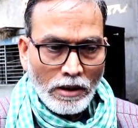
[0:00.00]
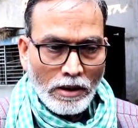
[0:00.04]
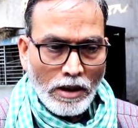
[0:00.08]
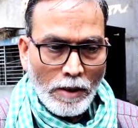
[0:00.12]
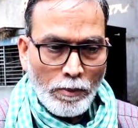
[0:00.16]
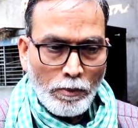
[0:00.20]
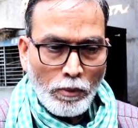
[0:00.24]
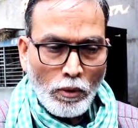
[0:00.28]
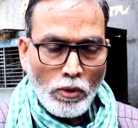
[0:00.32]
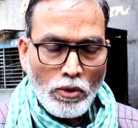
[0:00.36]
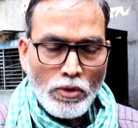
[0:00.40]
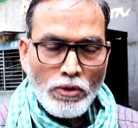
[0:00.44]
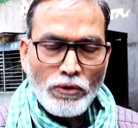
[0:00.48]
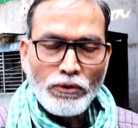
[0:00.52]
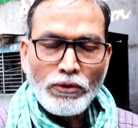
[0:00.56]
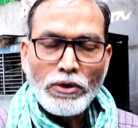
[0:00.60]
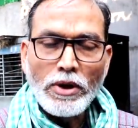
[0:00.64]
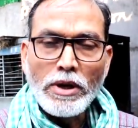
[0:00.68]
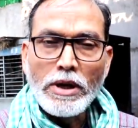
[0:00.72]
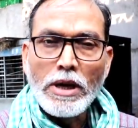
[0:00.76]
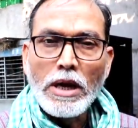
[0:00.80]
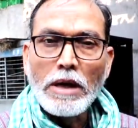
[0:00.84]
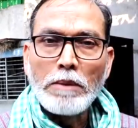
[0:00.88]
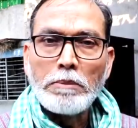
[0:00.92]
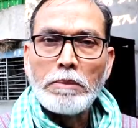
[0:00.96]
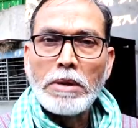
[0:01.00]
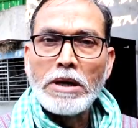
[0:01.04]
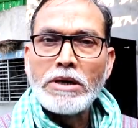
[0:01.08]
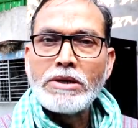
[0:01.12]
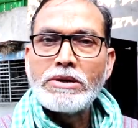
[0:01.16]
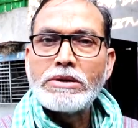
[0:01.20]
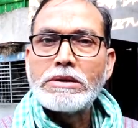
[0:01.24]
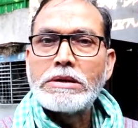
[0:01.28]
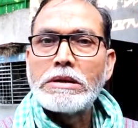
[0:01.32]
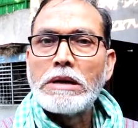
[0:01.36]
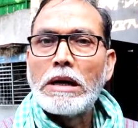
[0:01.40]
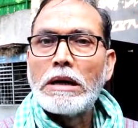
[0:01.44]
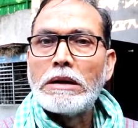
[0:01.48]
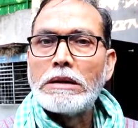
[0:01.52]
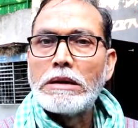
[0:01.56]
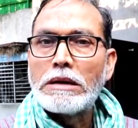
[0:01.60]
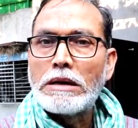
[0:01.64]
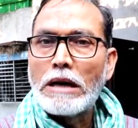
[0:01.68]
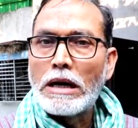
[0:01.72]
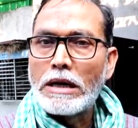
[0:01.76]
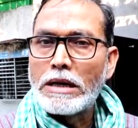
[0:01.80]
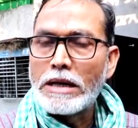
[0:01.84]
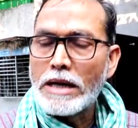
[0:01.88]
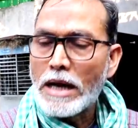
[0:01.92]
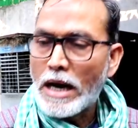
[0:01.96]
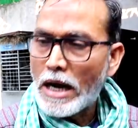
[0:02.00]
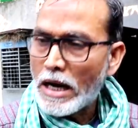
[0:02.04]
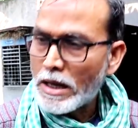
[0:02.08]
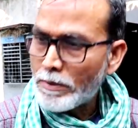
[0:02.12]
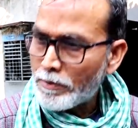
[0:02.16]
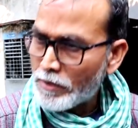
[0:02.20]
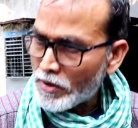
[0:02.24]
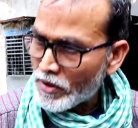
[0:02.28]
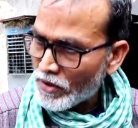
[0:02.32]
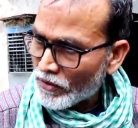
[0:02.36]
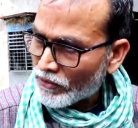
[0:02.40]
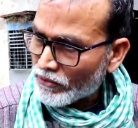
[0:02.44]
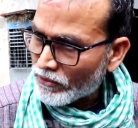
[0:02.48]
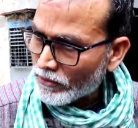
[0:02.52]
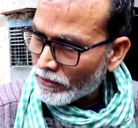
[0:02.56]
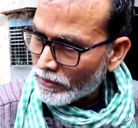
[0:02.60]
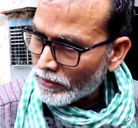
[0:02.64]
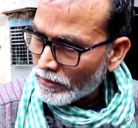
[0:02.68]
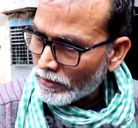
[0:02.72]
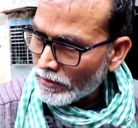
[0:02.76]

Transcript: कि पुलिस के एक वरिष्ठ अधिकारी आईपीएस